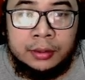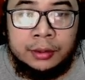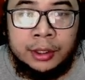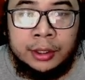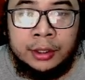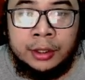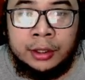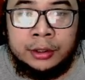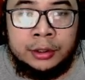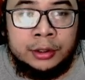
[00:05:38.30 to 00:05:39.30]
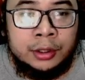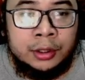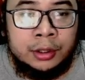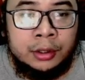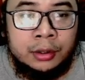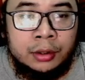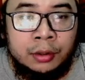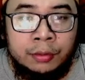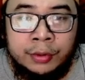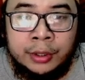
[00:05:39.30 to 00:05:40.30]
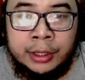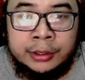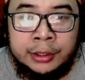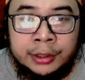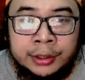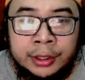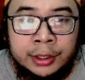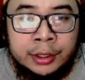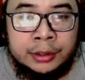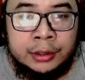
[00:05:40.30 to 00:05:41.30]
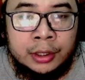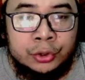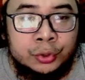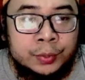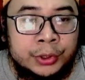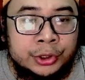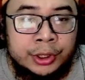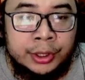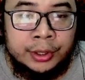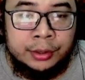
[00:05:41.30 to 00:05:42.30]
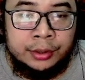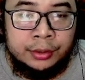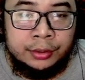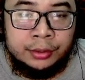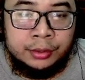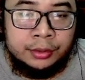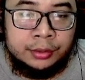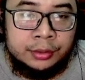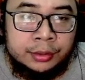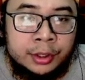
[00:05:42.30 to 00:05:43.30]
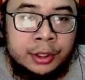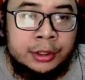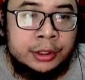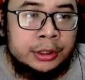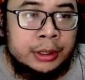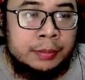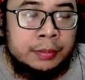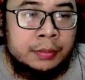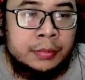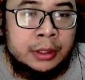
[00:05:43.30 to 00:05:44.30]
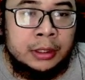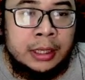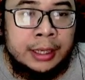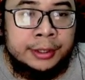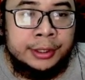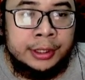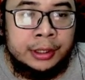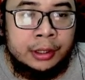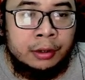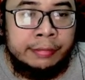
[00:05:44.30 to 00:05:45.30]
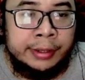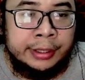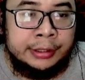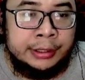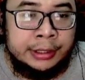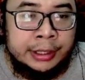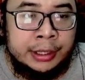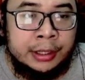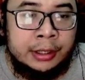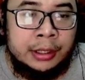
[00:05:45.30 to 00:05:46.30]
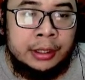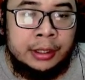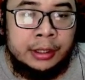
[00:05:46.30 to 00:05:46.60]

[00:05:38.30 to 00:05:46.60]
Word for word: Nah, ini SSR over SSR 100% jadi sistem uh, other over SSR dan